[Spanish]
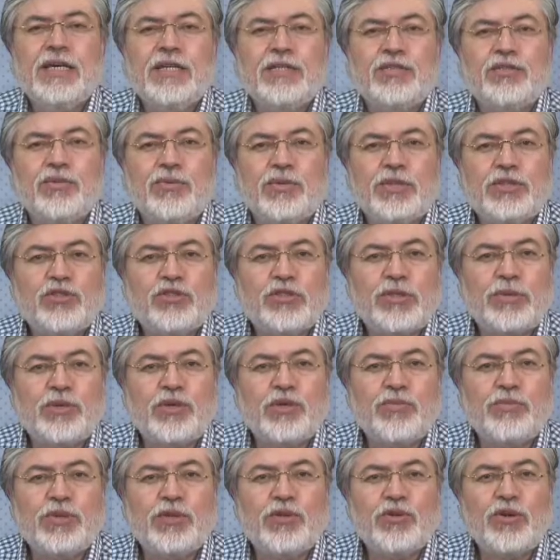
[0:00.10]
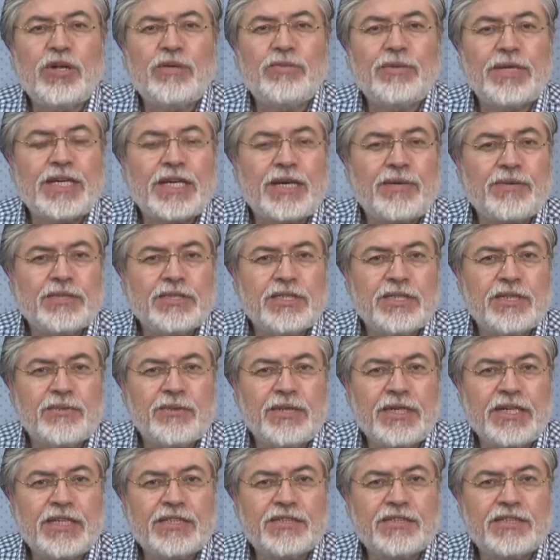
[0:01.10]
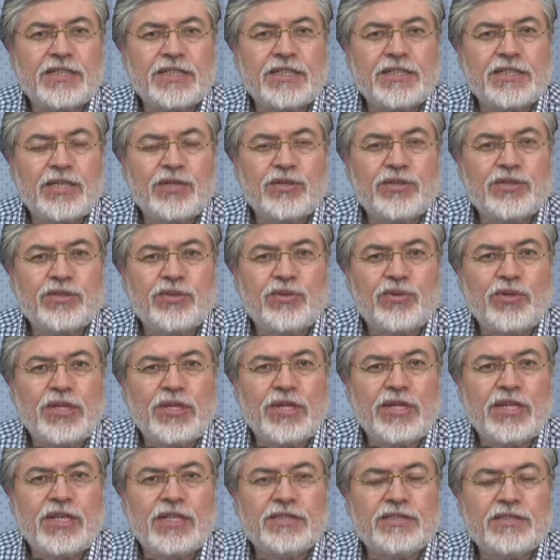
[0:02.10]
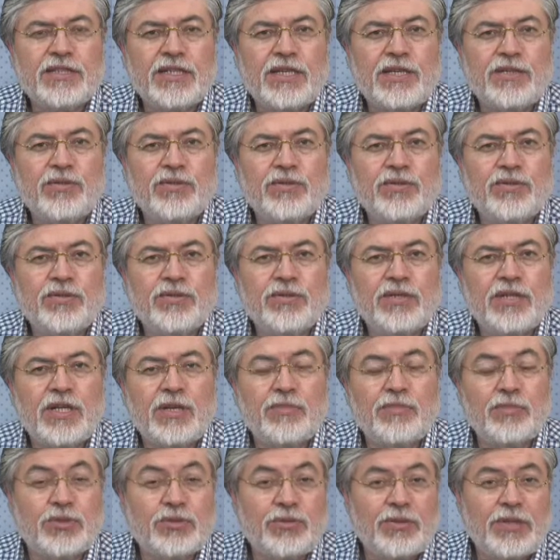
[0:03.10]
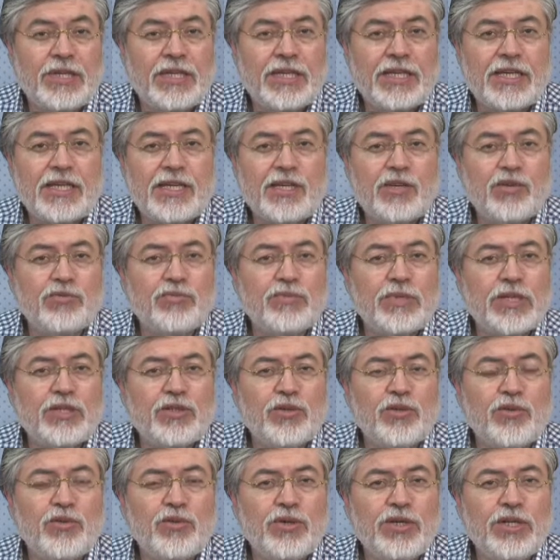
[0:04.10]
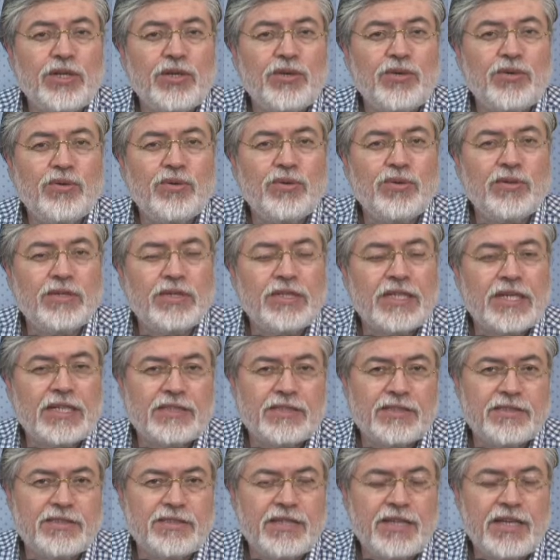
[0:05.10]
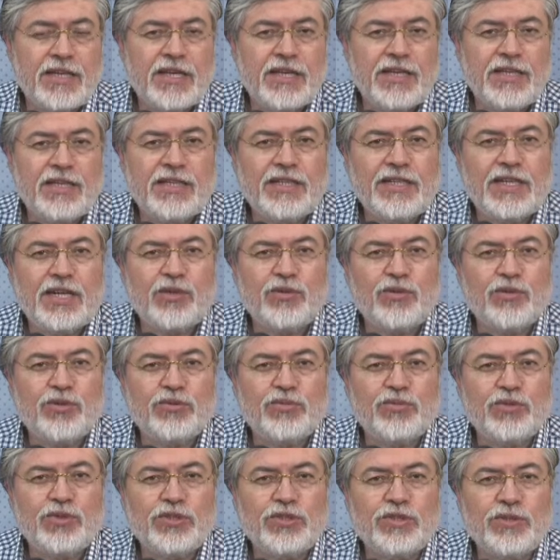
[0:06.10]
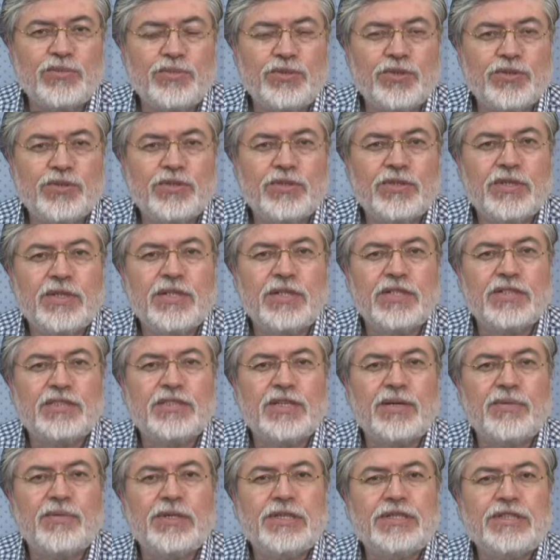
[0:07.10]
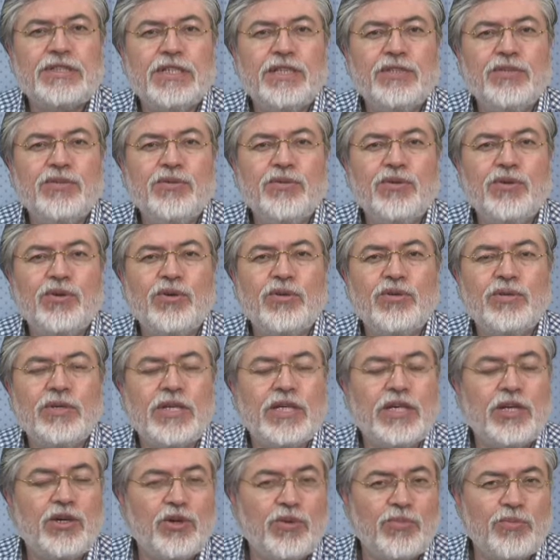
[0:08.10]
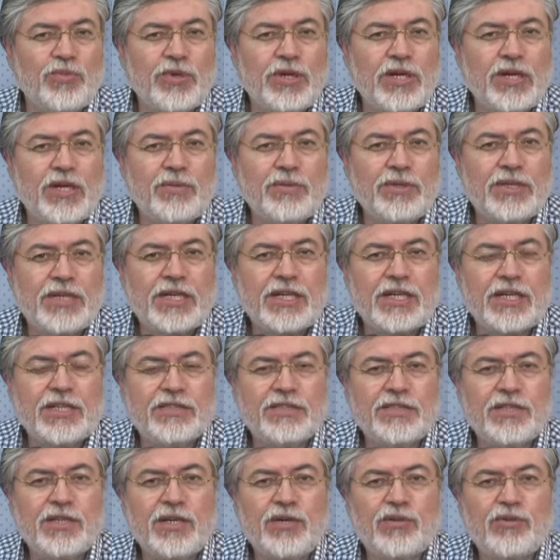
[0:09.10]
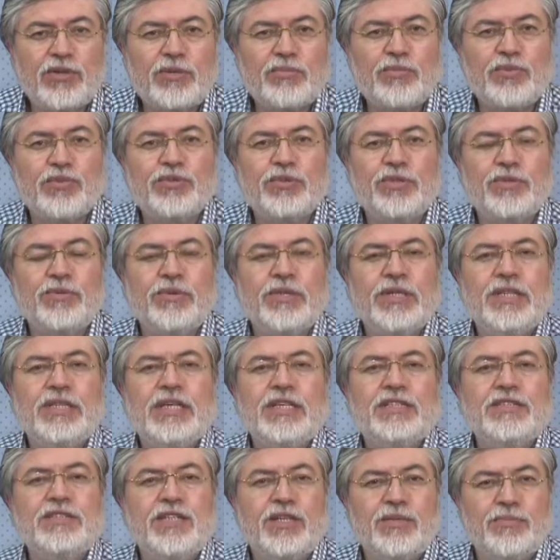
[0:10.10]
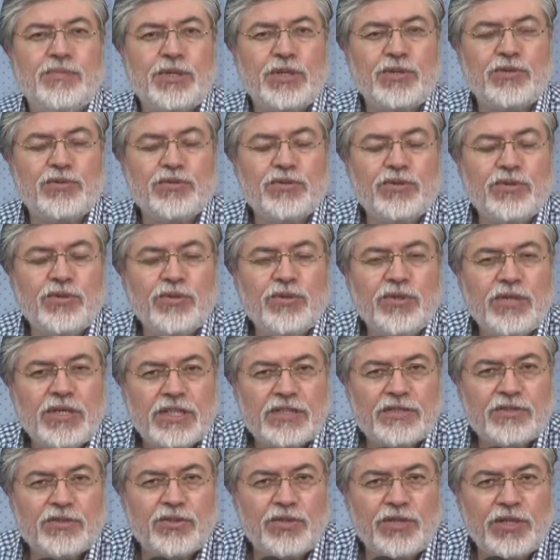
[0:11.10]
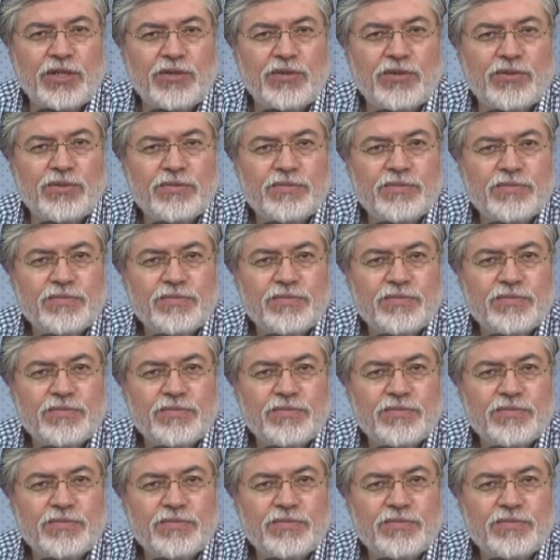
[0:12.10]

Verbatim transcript: Sobre eso también opinó Álvaro Cabeza de Vaca, secretario de Seguridad del Estado. La posibilidad de que haya un mando único ya se está en algunos municipios estableciendo. Incorporar a Villagrán sería una posibilidad. Se le preguntó, esto dijo.